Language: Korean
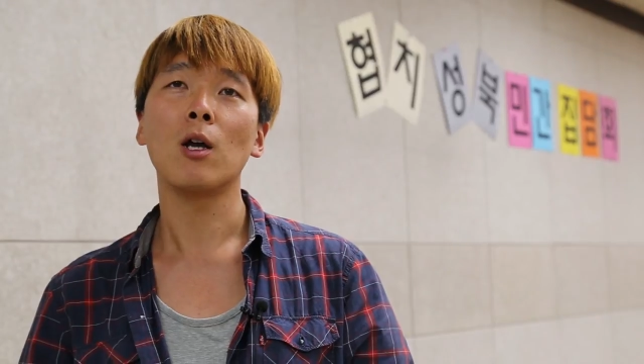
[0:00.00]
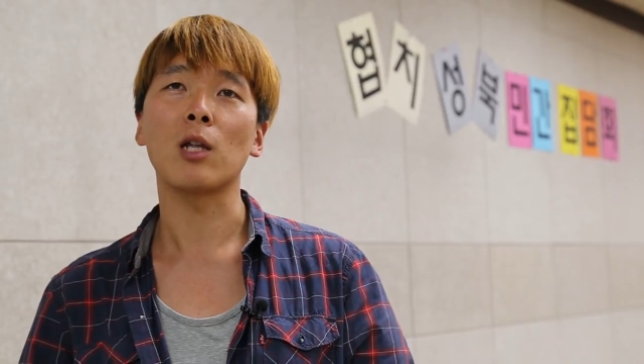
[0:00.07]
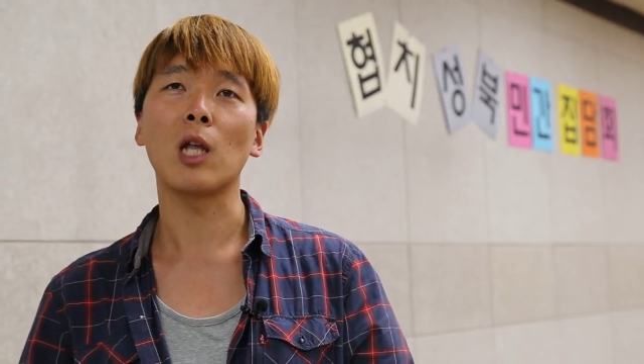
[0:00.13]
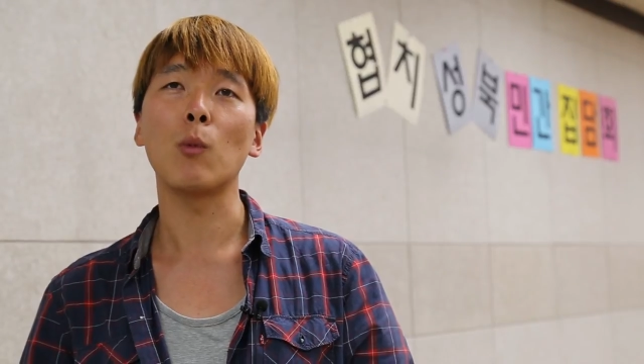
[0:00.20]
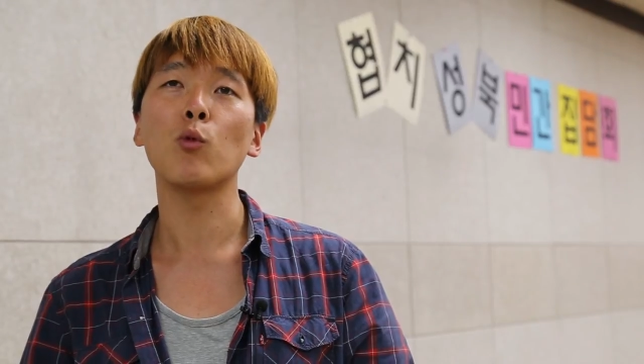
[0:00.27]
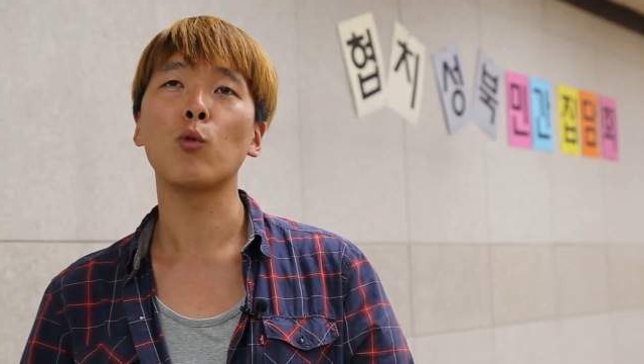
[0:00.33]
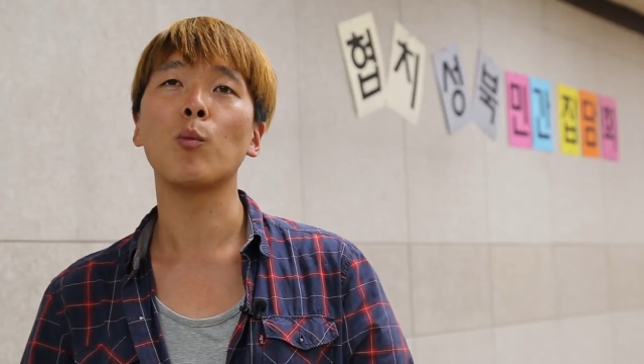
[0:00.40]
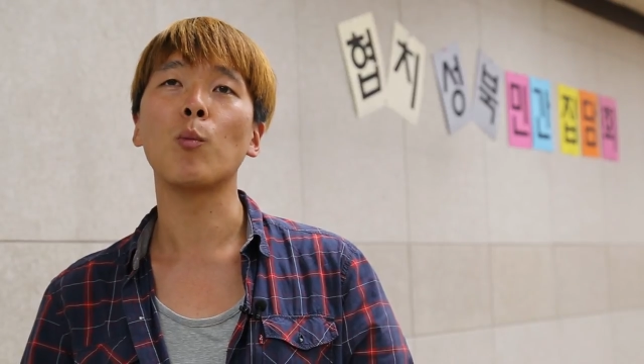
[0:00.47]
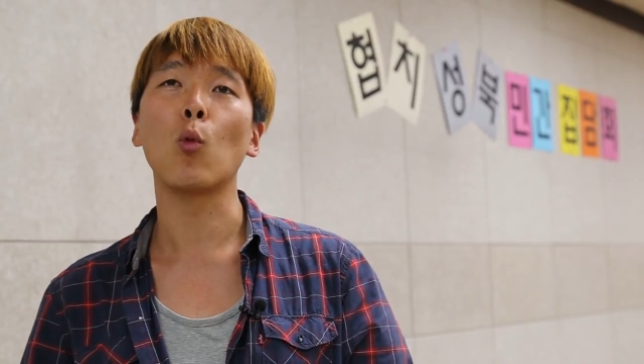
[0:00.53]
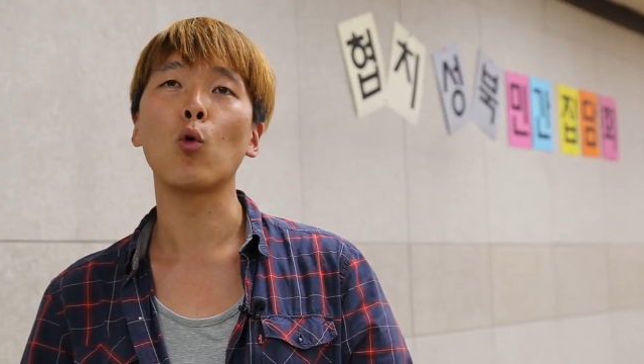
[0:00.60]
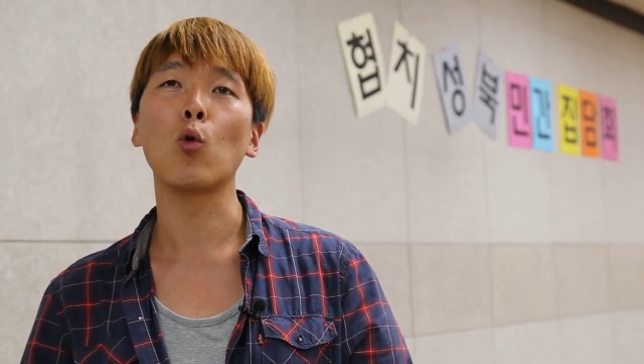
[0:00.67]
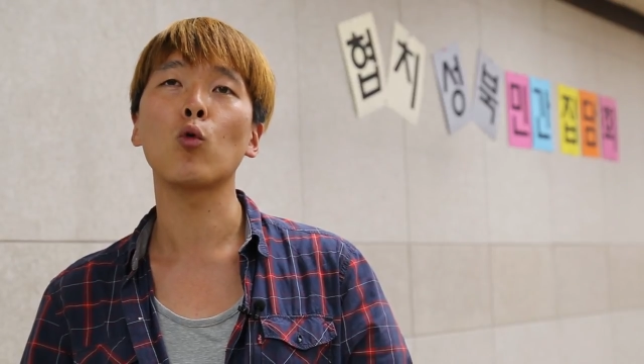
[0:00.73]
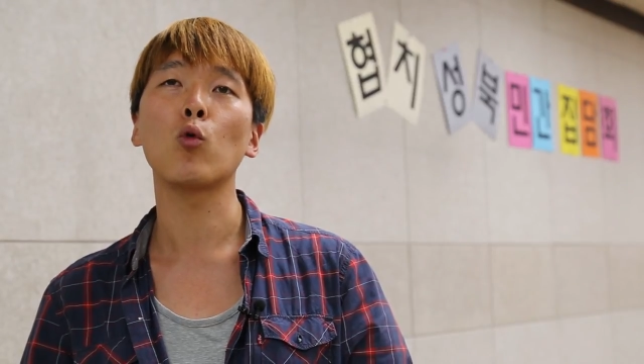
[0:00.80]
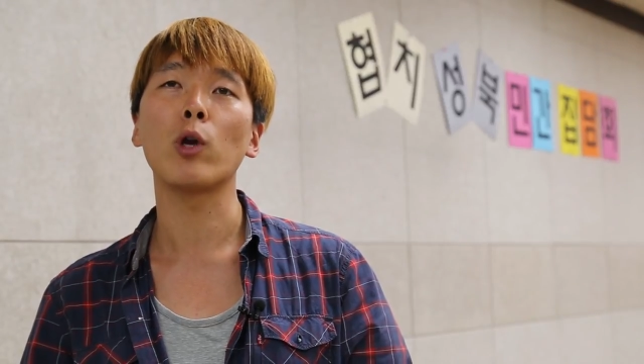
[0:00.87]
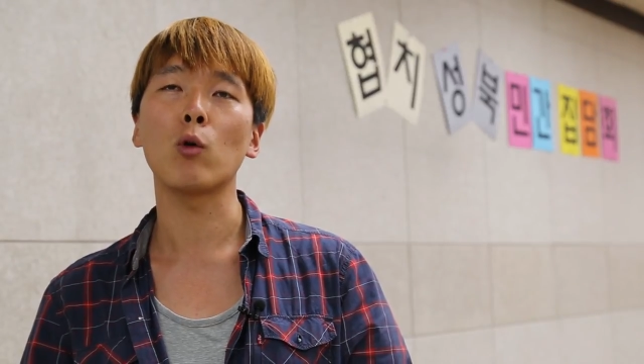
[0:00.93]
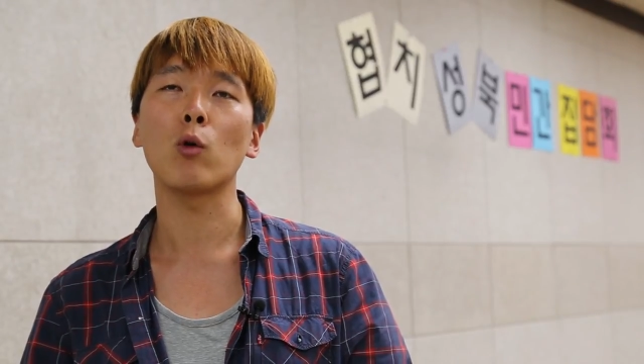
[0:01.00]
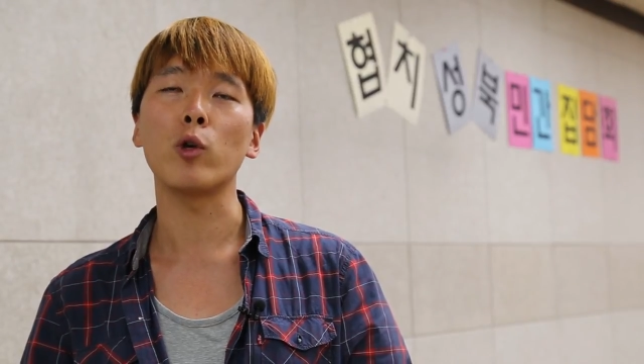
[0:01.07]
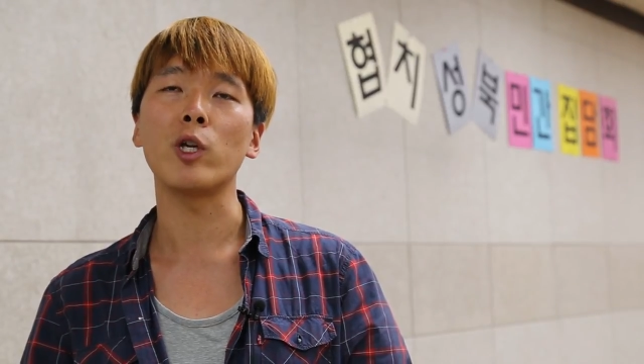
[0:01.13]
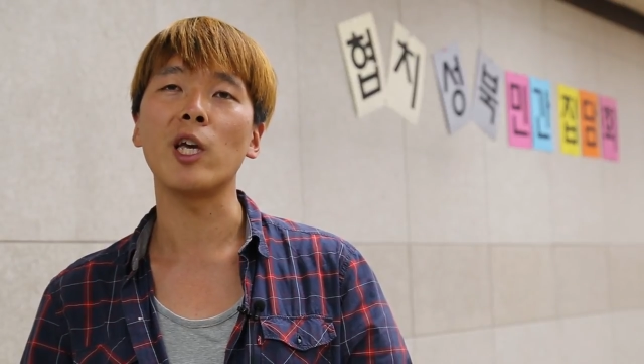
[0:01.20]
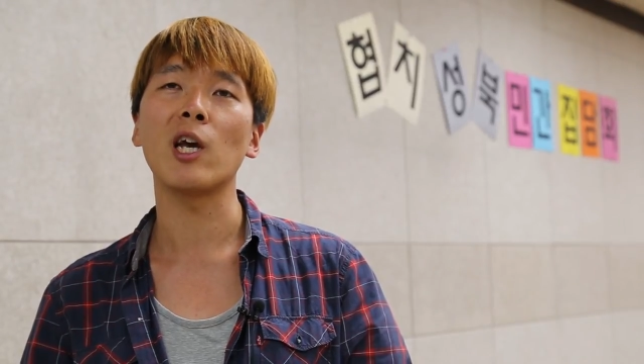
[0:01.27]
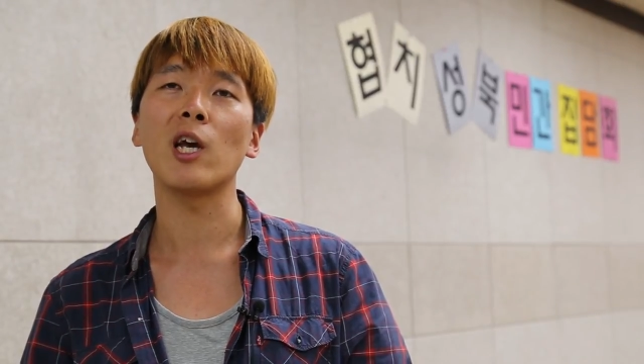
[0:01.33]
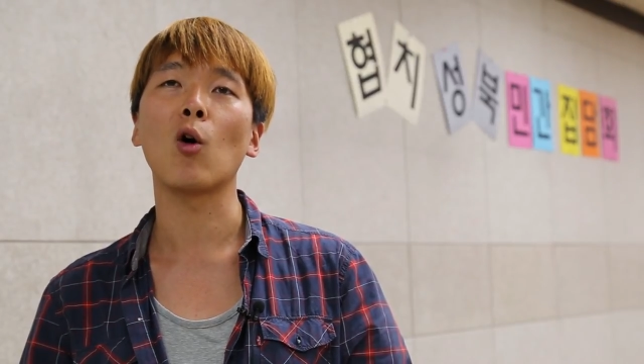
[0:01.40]
대부분 모르고 있고
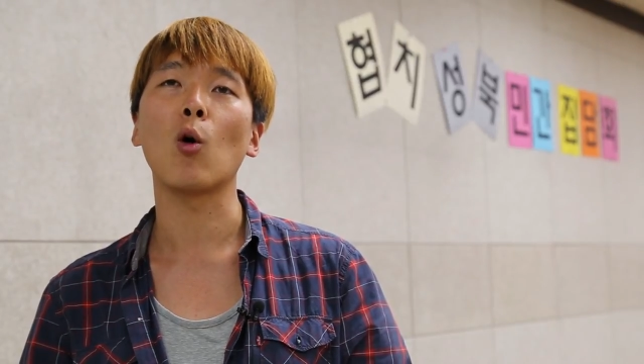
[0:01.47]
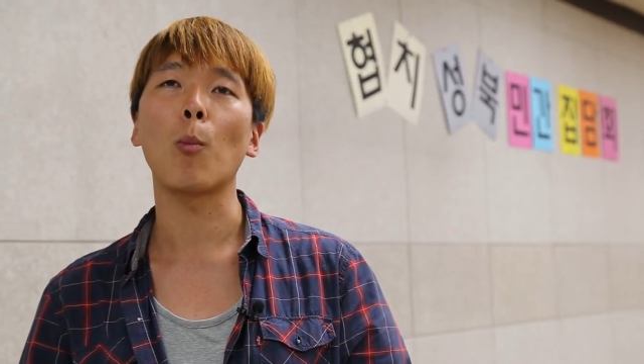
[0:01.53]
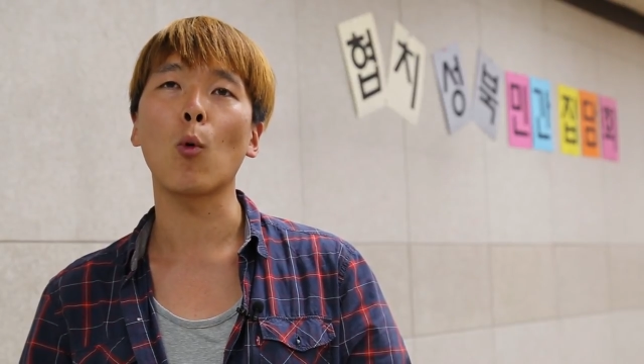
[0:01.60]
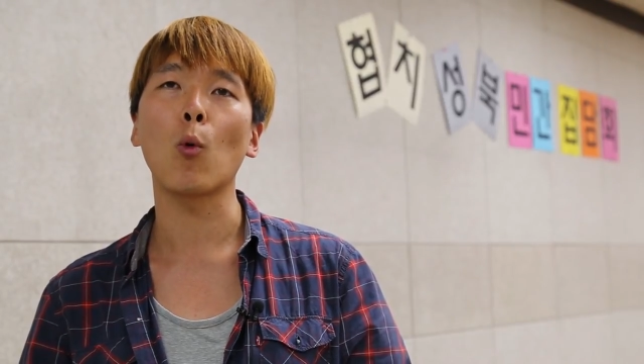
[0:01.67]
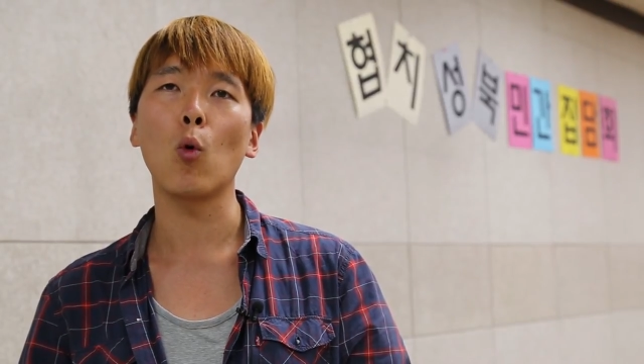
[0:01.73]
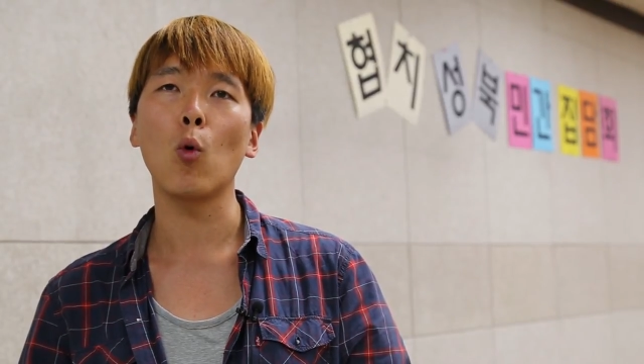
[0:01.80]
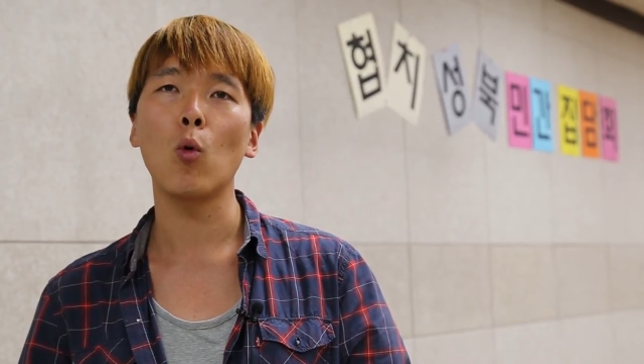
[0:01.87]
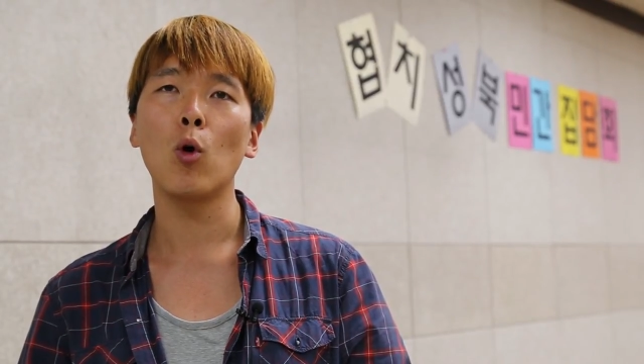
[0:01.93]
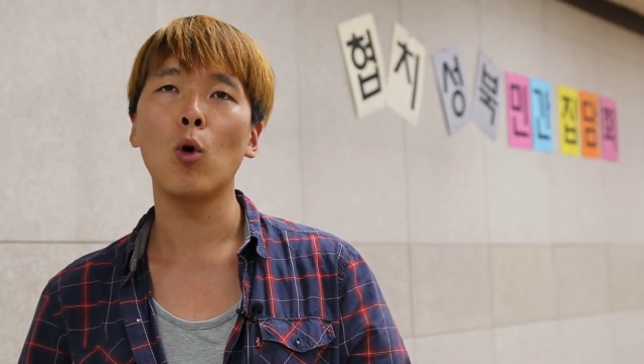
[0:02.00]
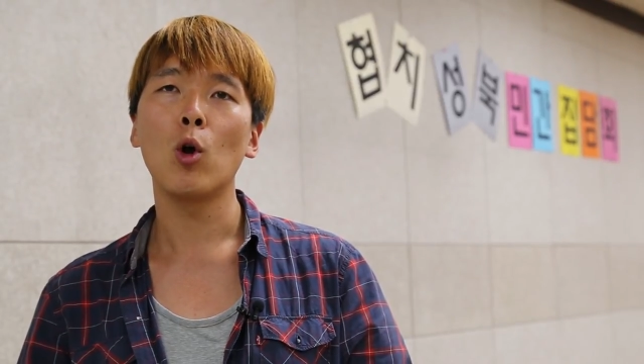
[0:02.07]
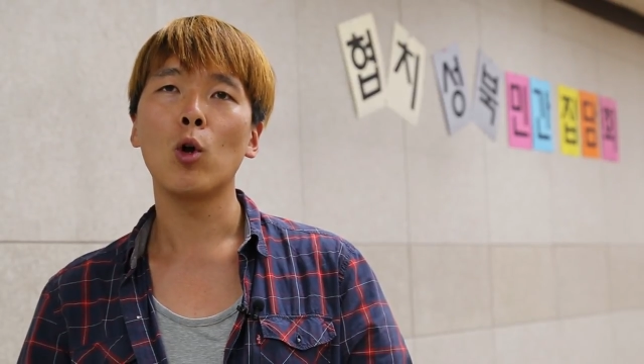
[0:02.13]
이해가 없고